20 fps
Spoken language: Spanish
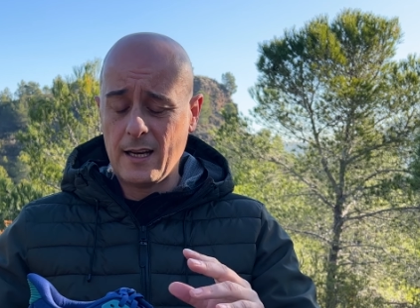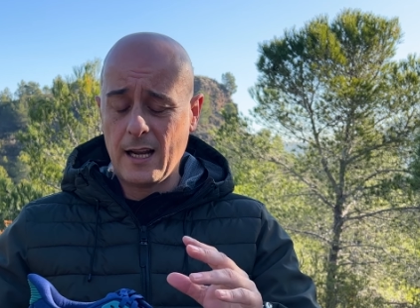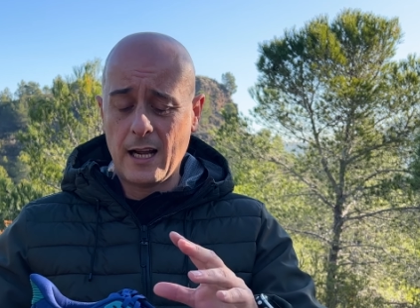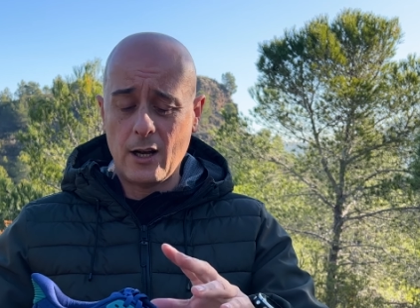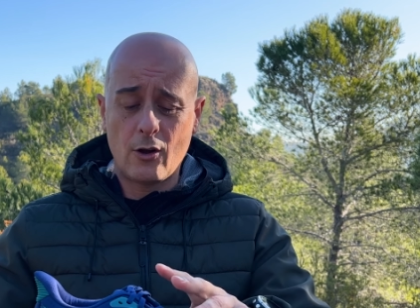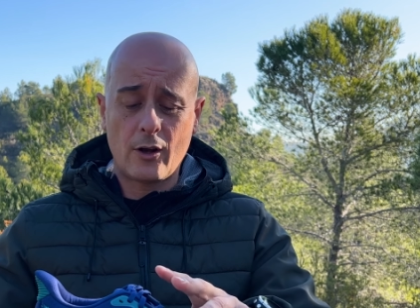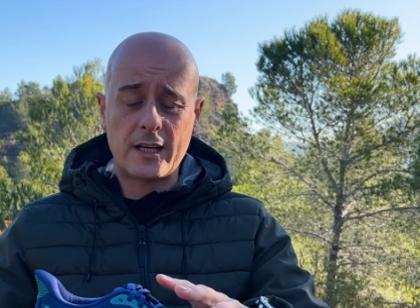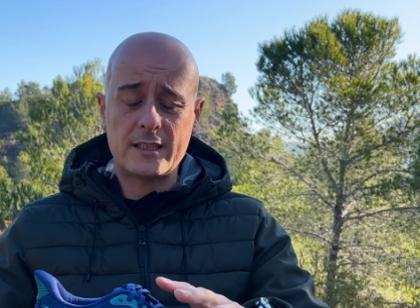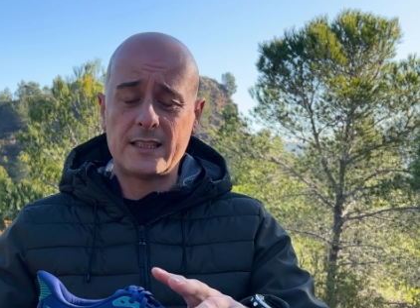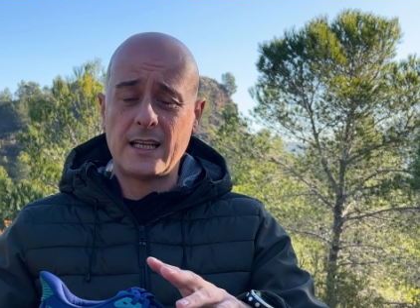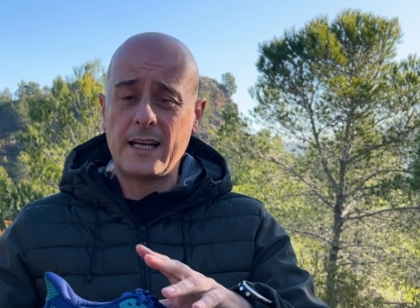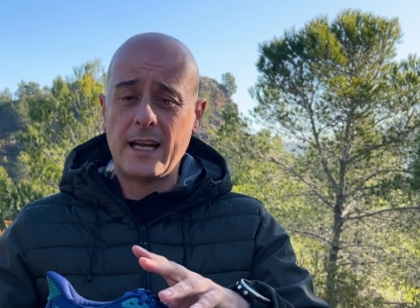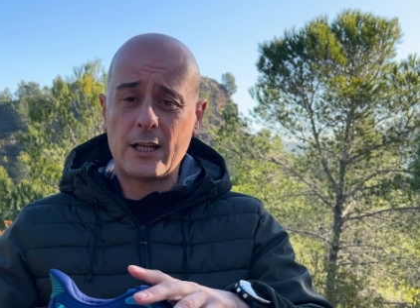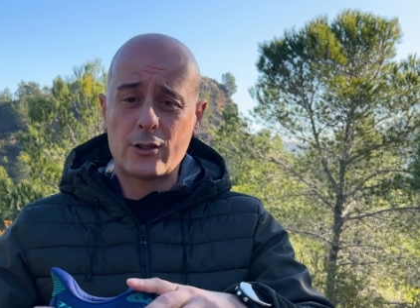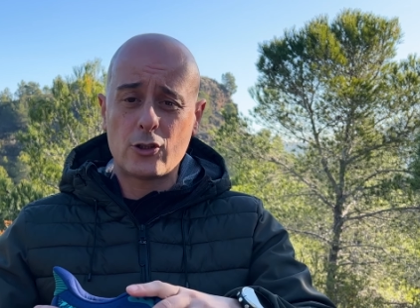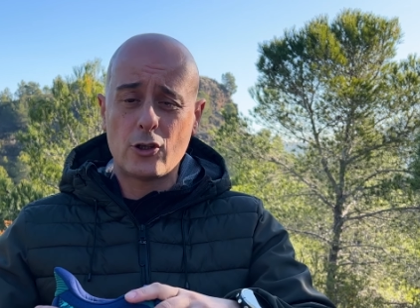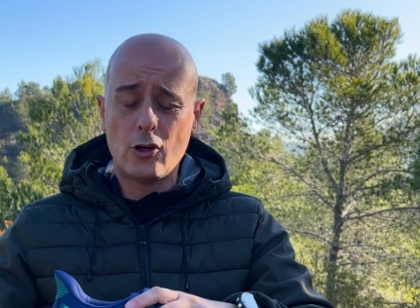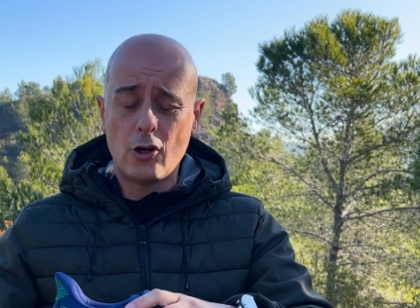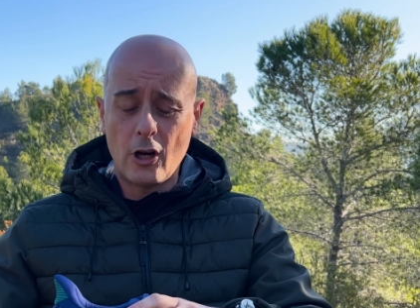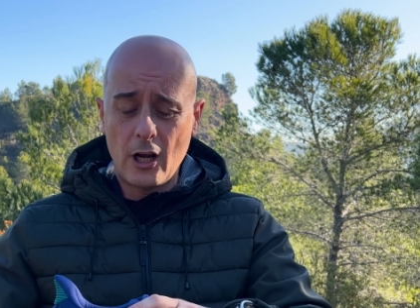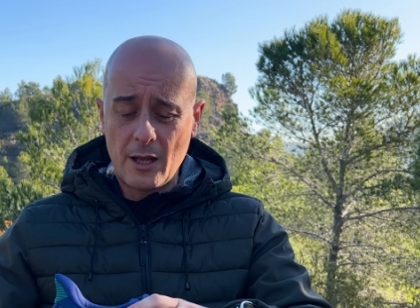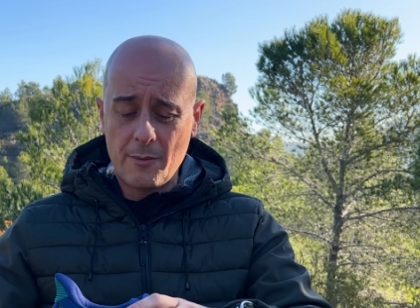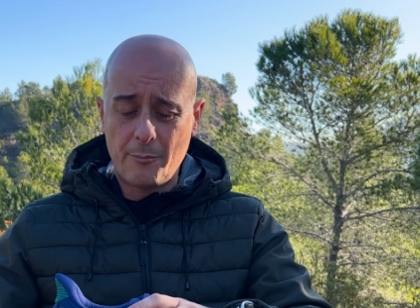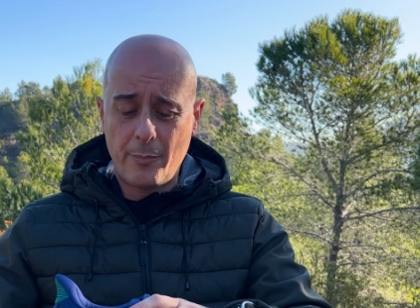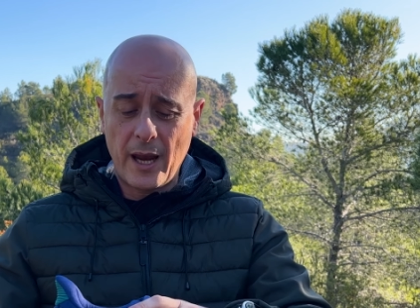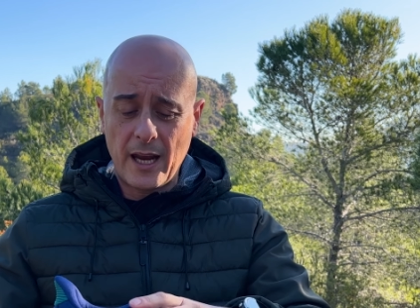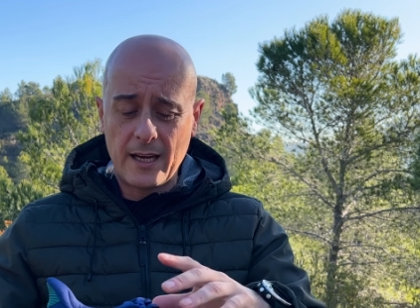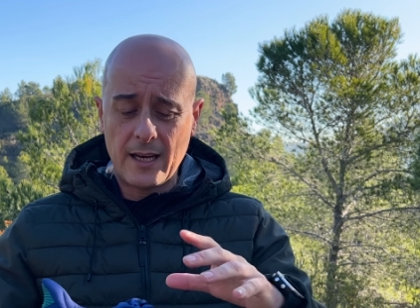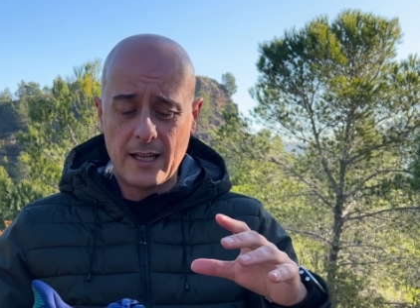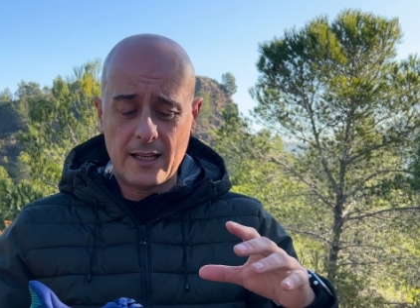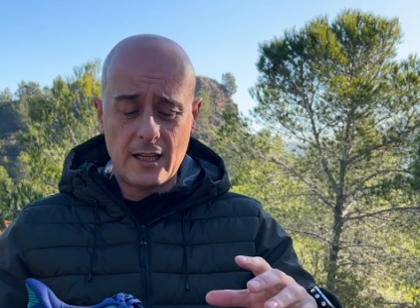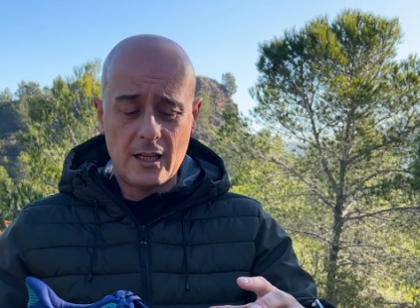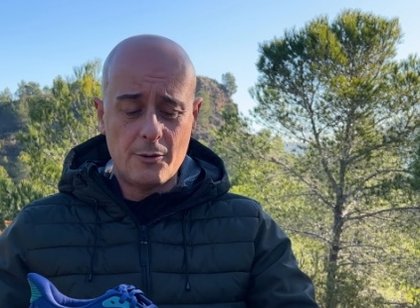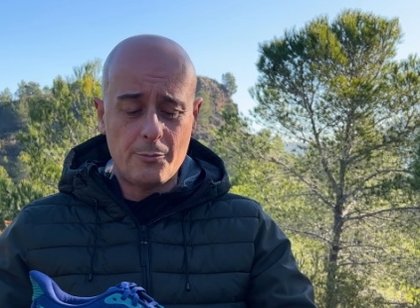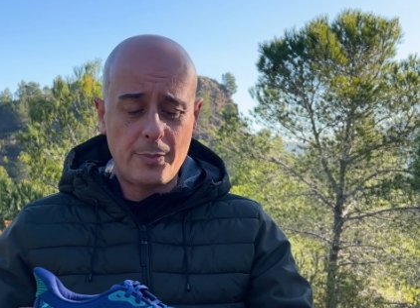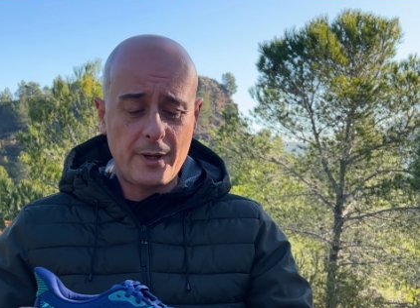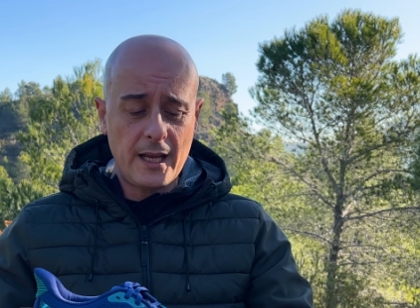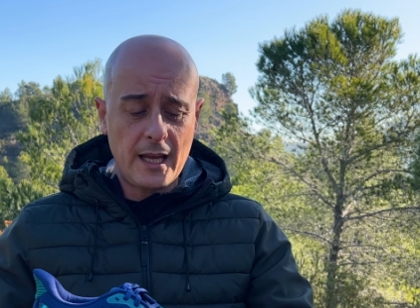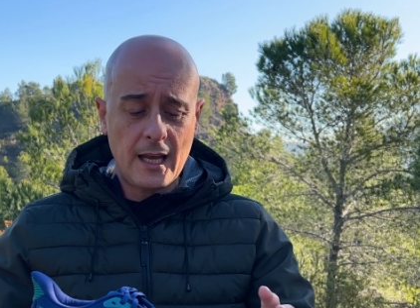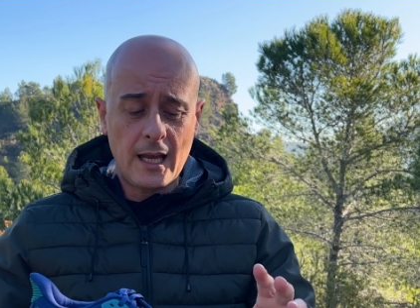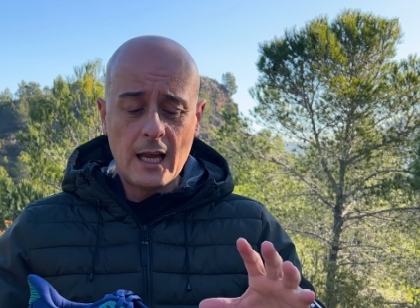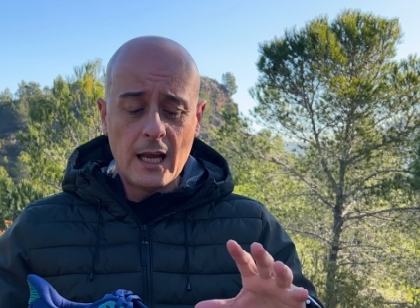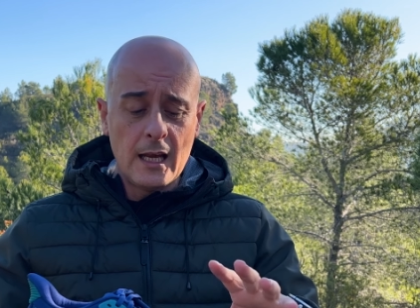a lo que sería todo el empeine del pie,